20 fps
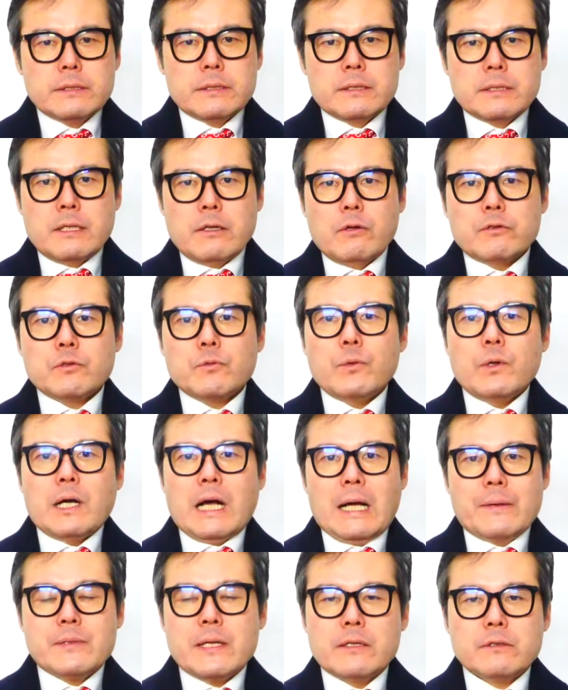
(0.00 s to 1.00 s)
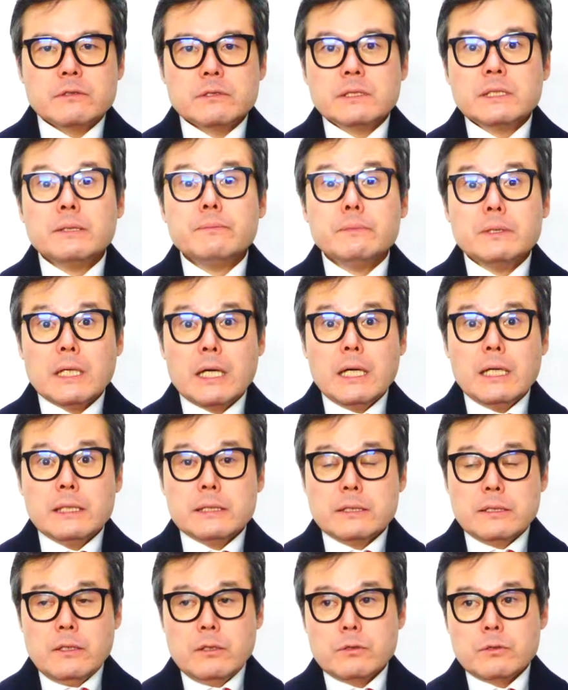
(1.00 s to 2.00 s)
그러니까 영등포 갑이 아니고 을입니다.
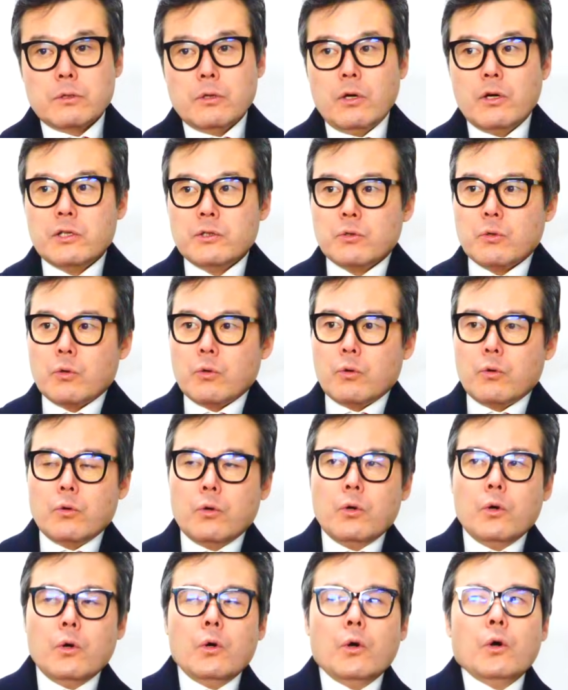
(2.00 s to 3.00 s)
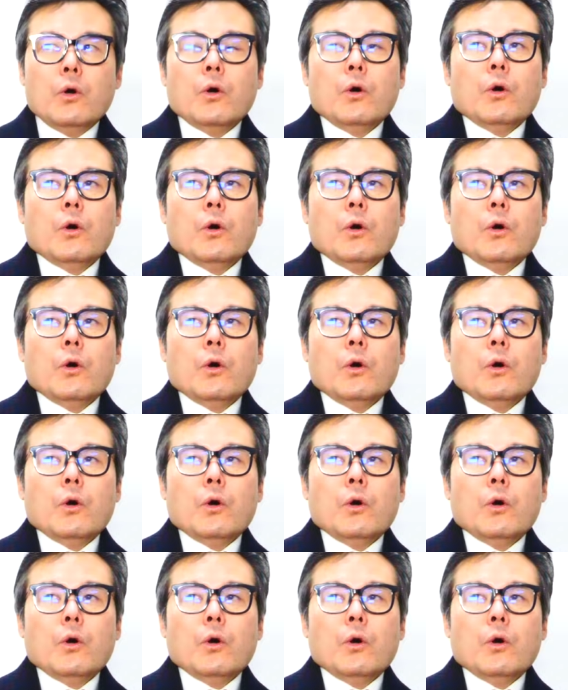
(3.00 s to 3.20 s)
여, 의도